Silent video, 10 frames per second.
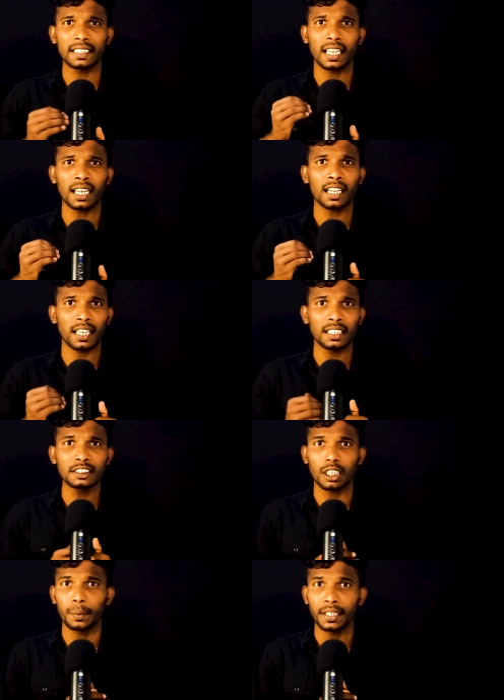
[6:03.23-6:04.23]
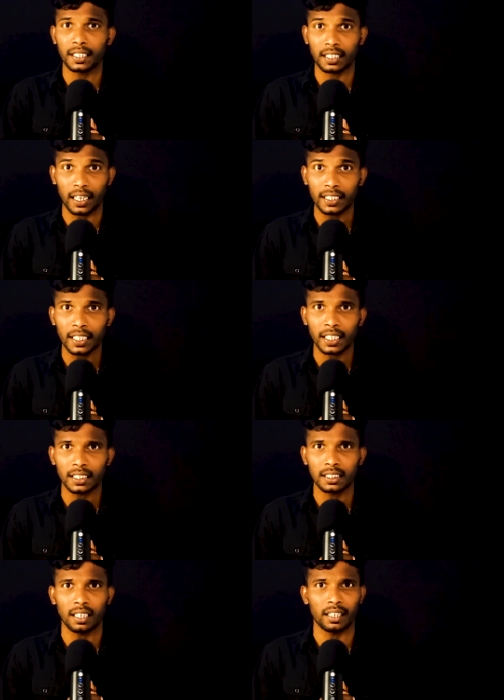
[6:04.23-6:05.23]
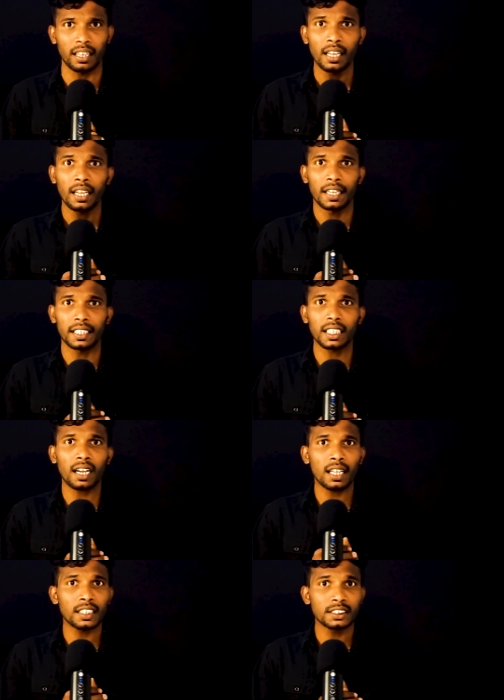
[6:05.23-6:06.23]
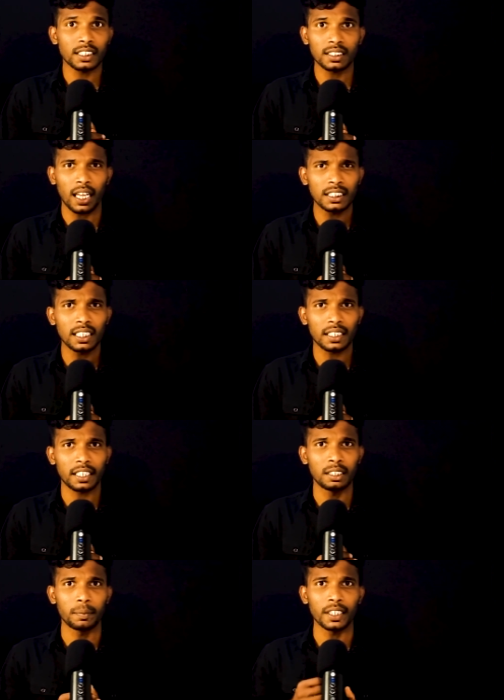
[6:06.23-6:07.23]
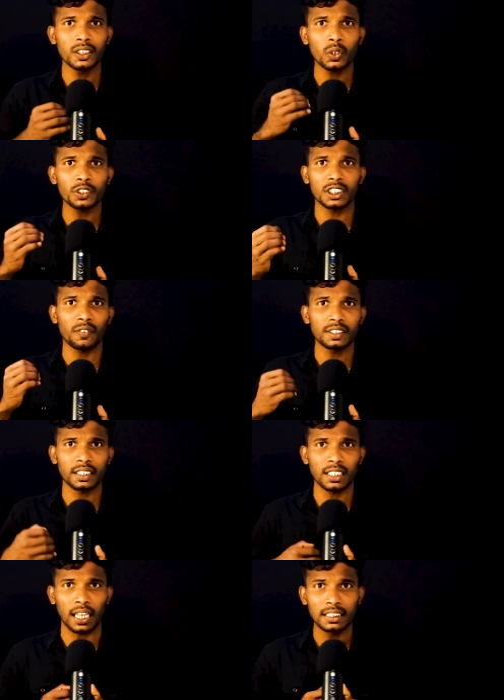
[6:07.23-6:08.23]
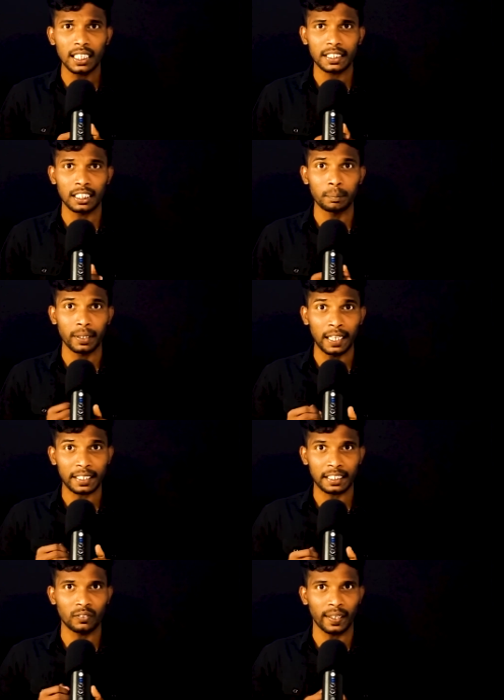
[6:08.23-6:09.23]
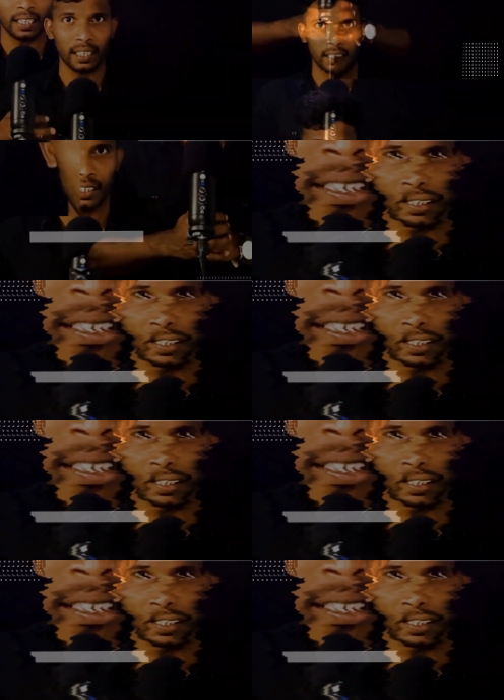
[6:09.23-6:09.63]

எதனால நடந்துச்சு அப்படின்றத கண்டறியறதுக்காக நெதர்லாந்தை சேர்ந்த அதிகாரிகளும் இந்தோனேஷியாவை சேர்ந்த அதிகாரிகளும் இலங்கைக்கு வராங்க